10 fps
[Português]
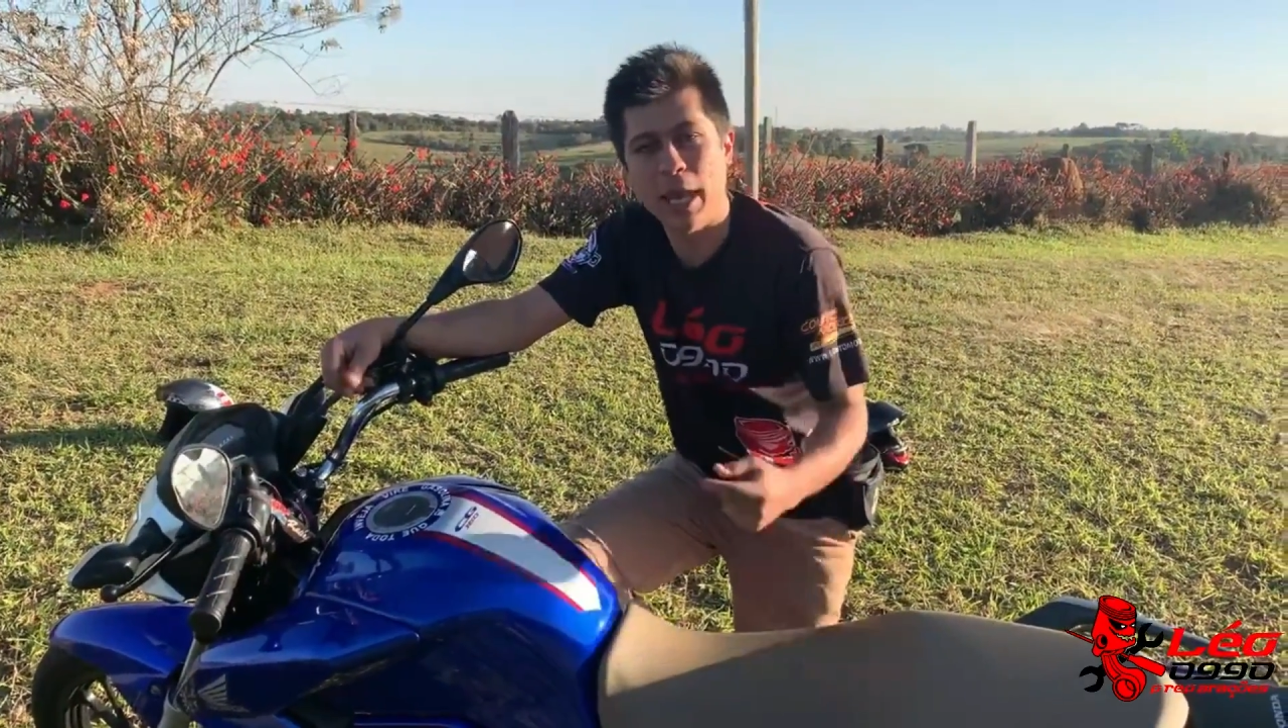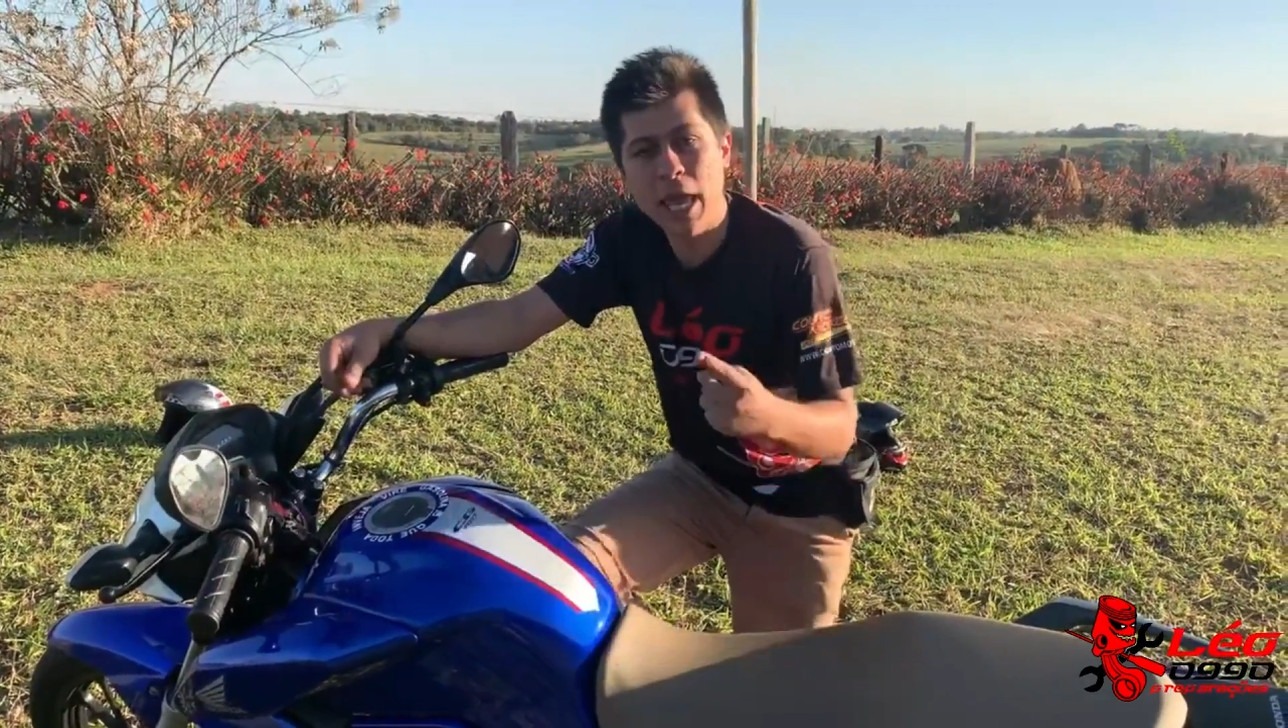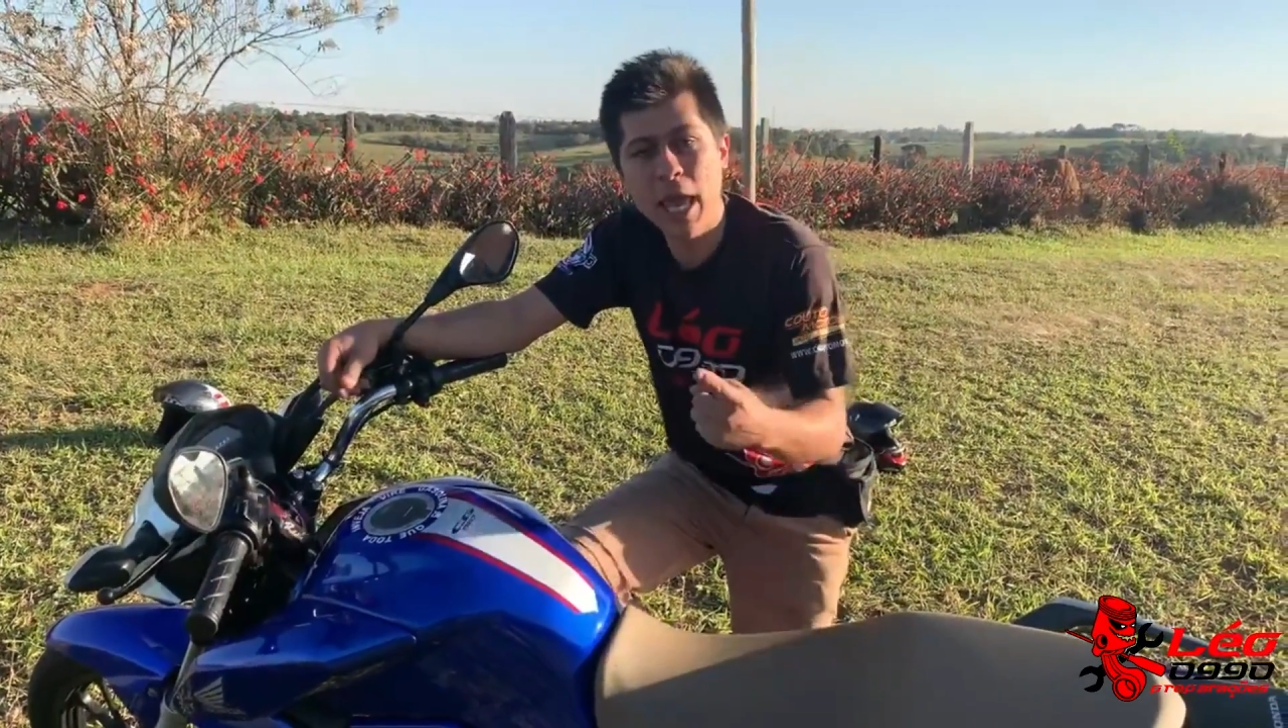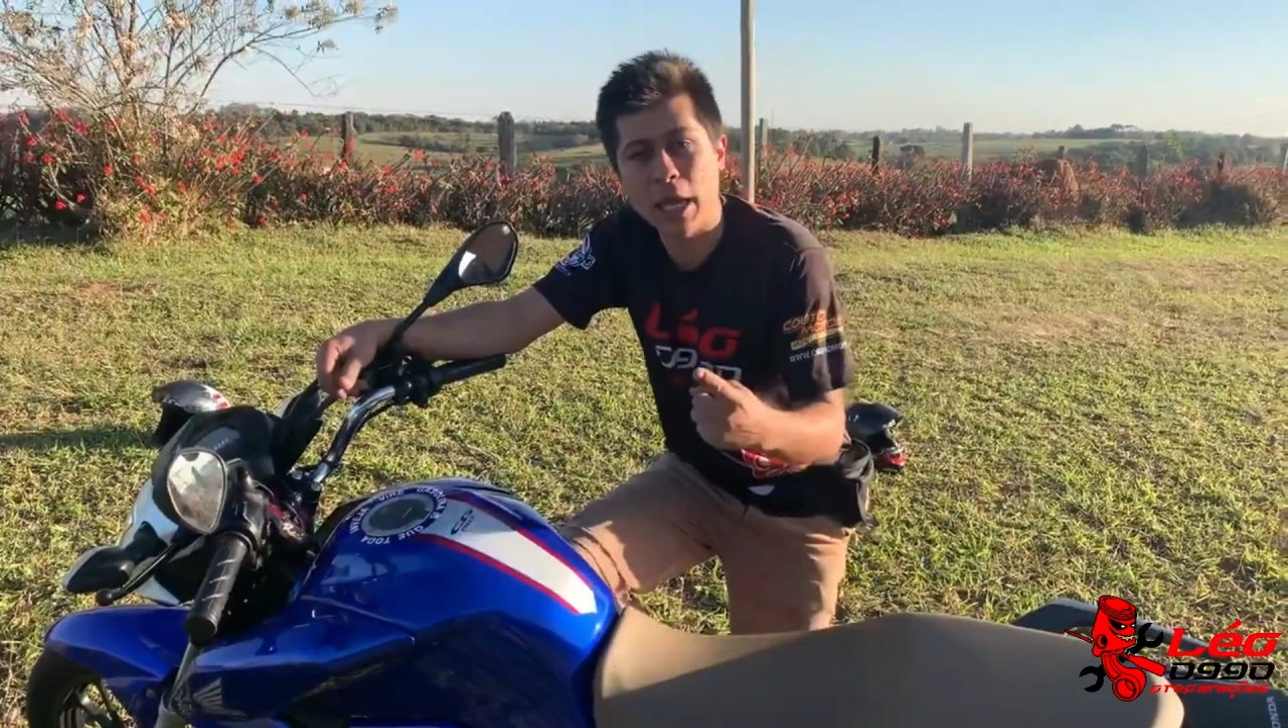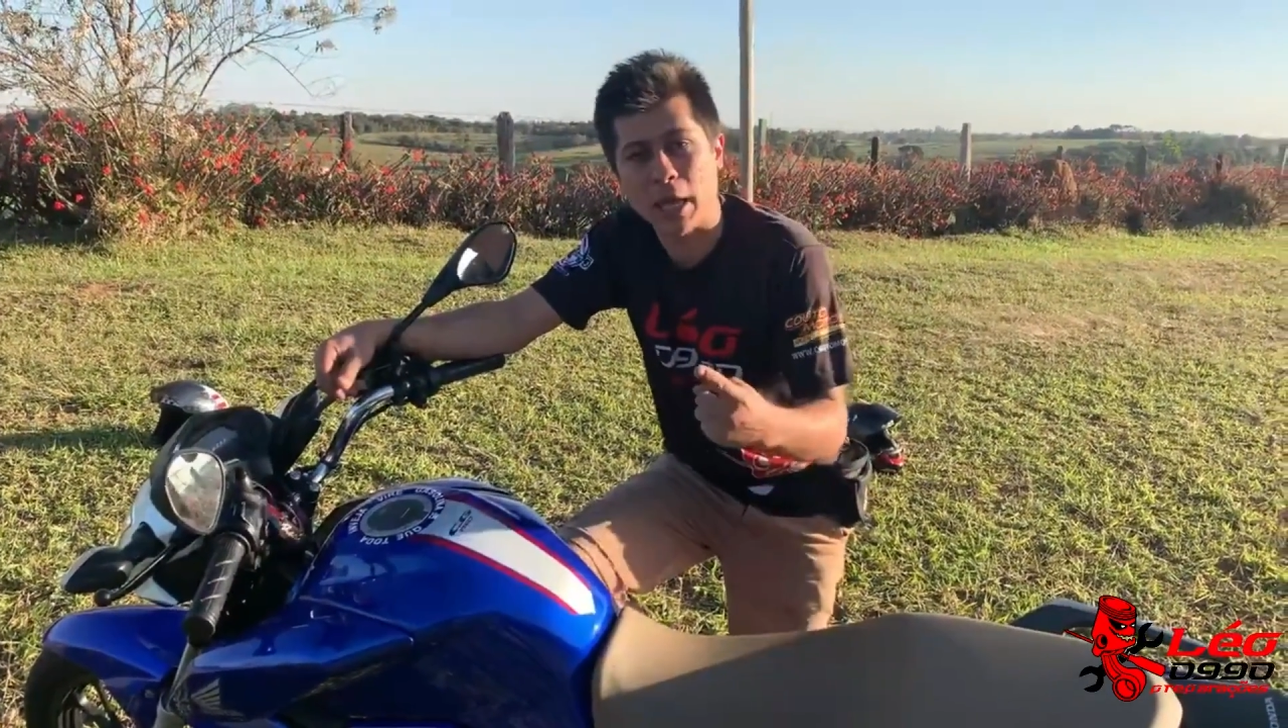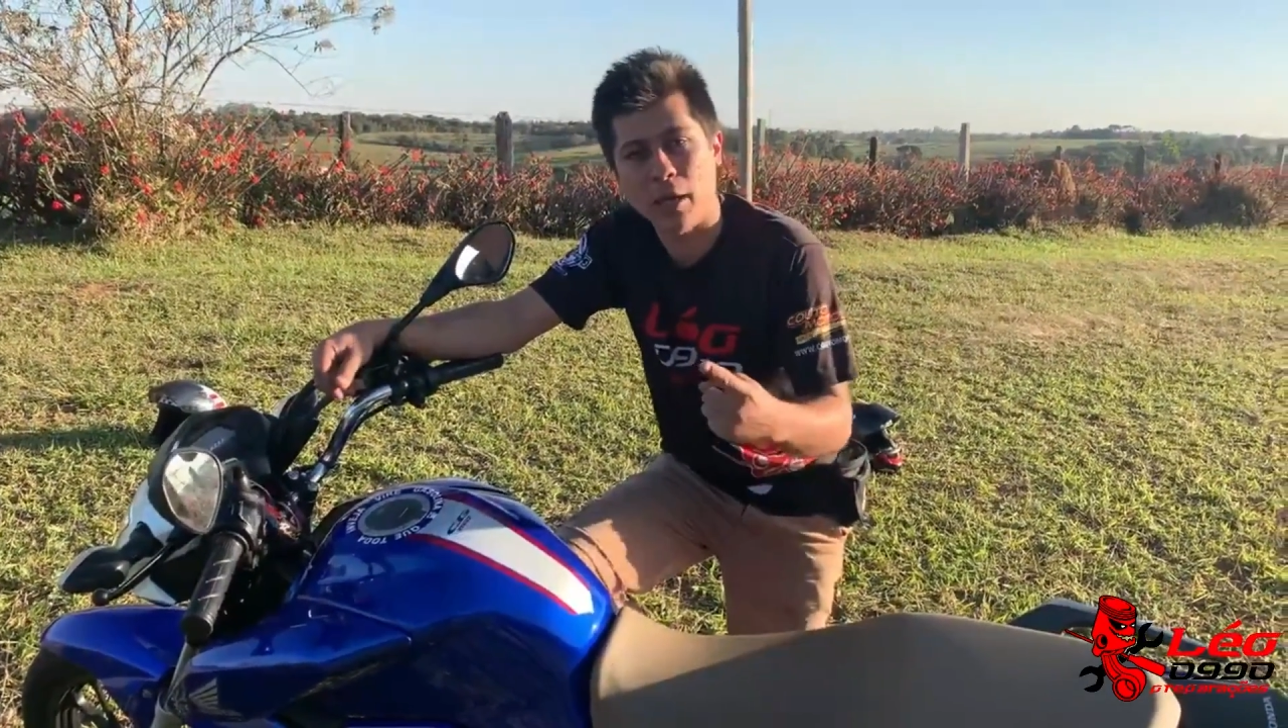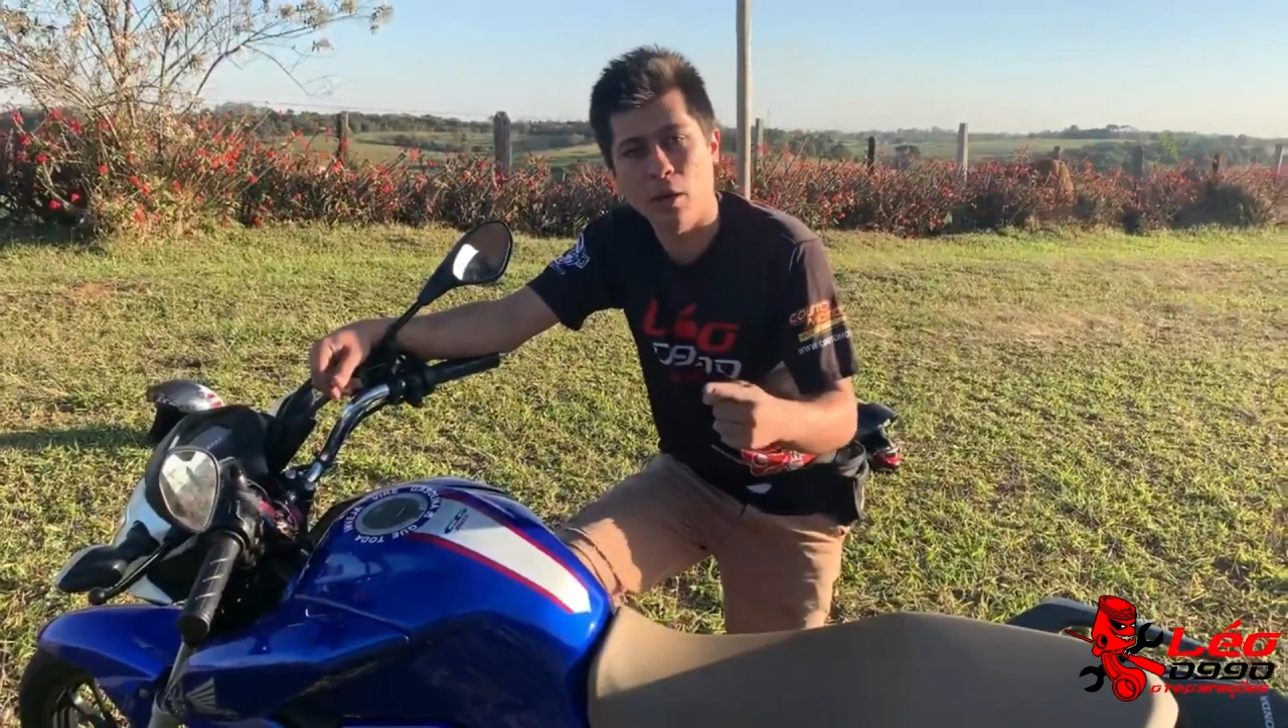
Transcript: E